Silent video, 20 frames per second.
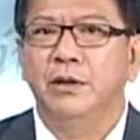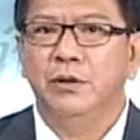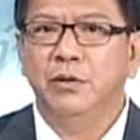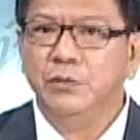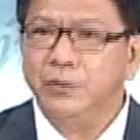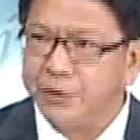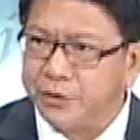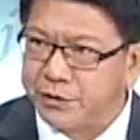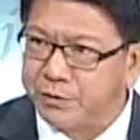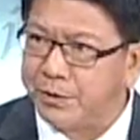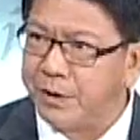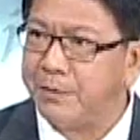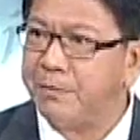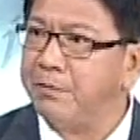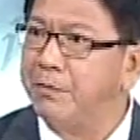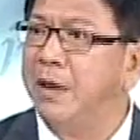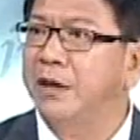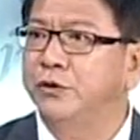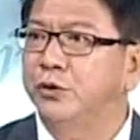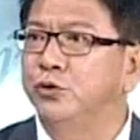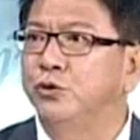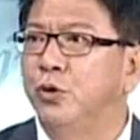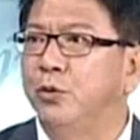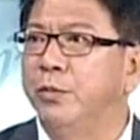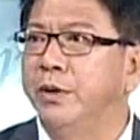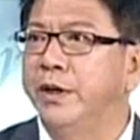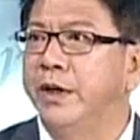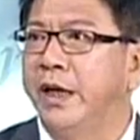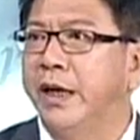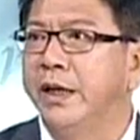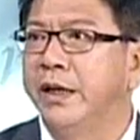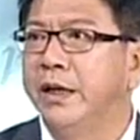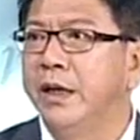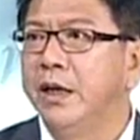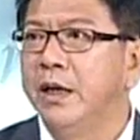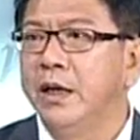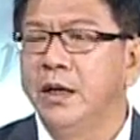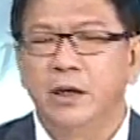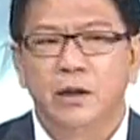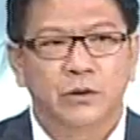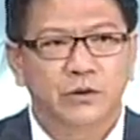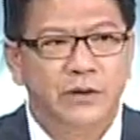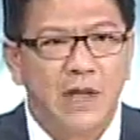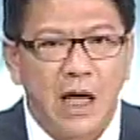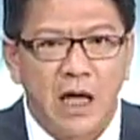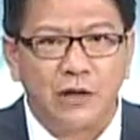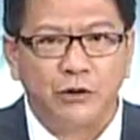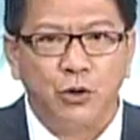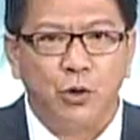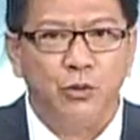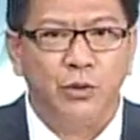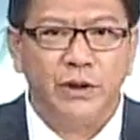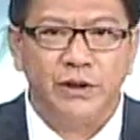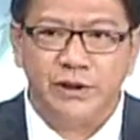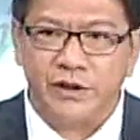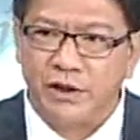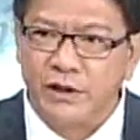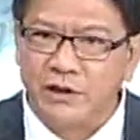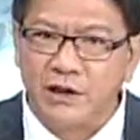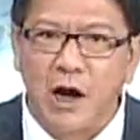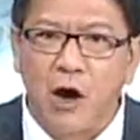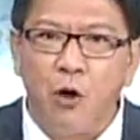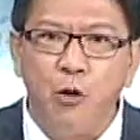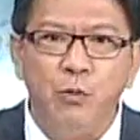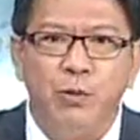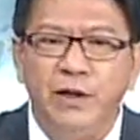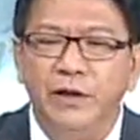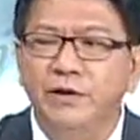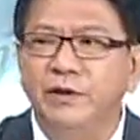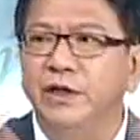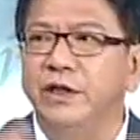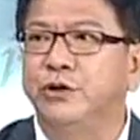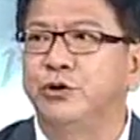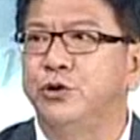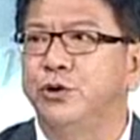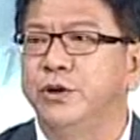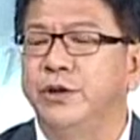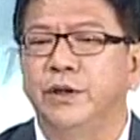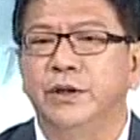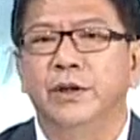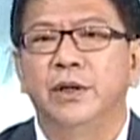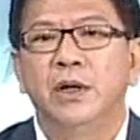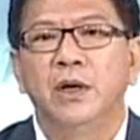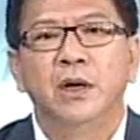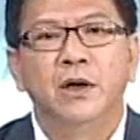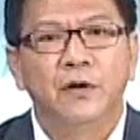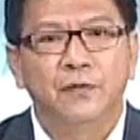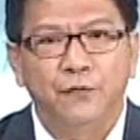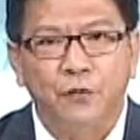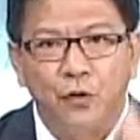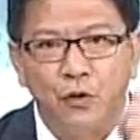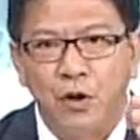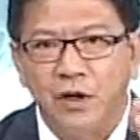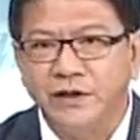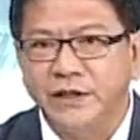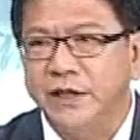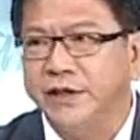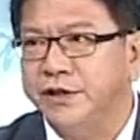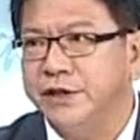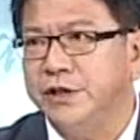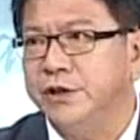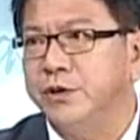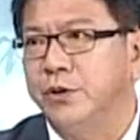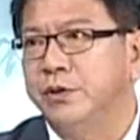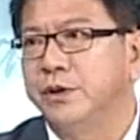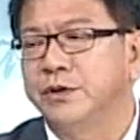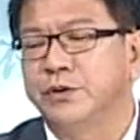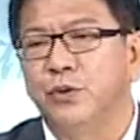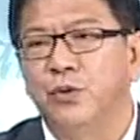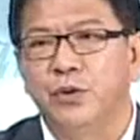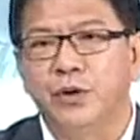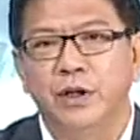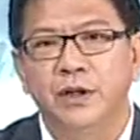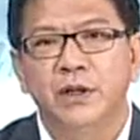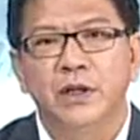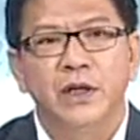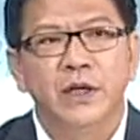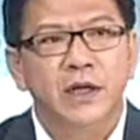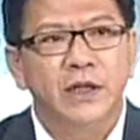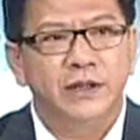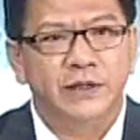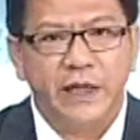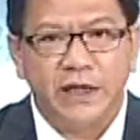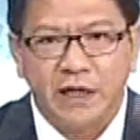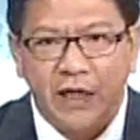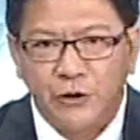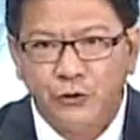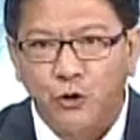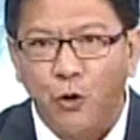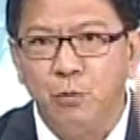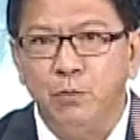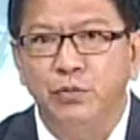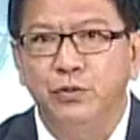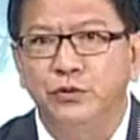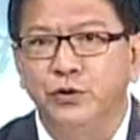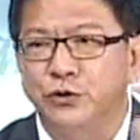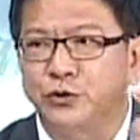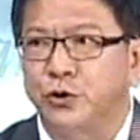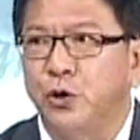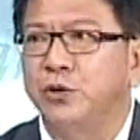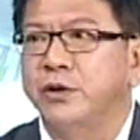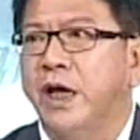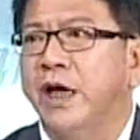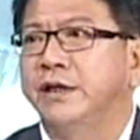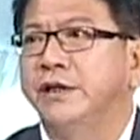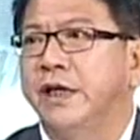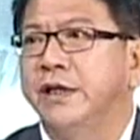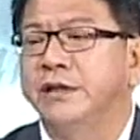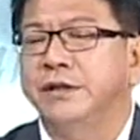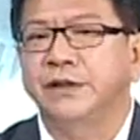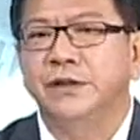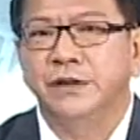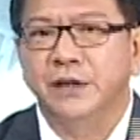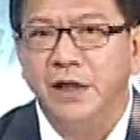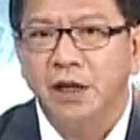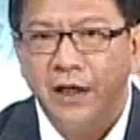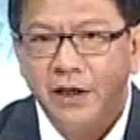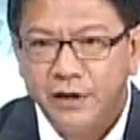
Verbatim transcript: 伊讲就是被马总统没来，哦，大动员整个高平地区的佛光山系统的动员，将来中部的中台禅寺。